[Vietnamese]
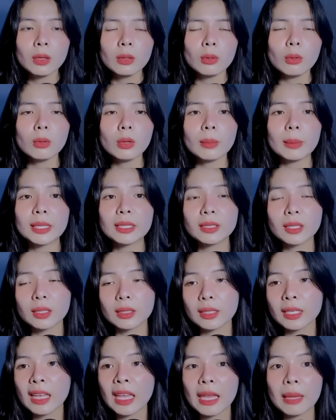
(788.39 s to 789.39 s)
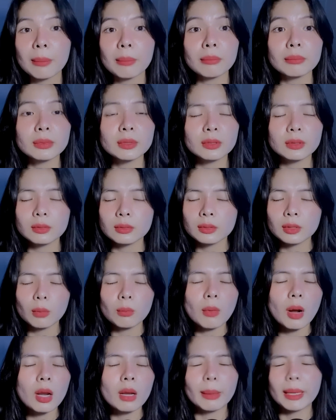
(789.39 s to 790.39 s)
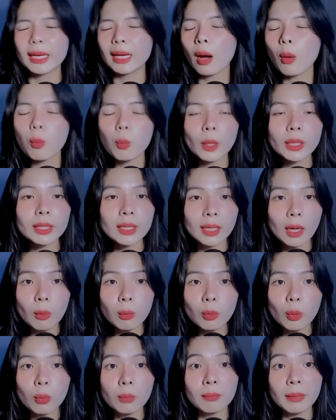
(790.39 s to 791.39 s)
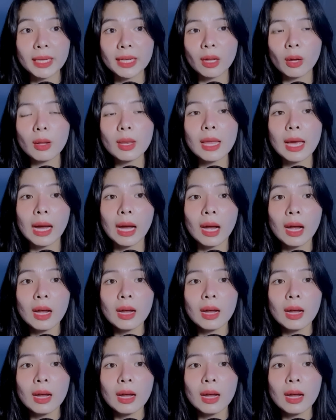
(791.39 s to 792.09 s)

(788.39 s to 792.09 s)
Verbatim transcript: lúc đó bạn nhìn thấy em trong mơ là bạn khóc quá chị khóc luôn bạn nói là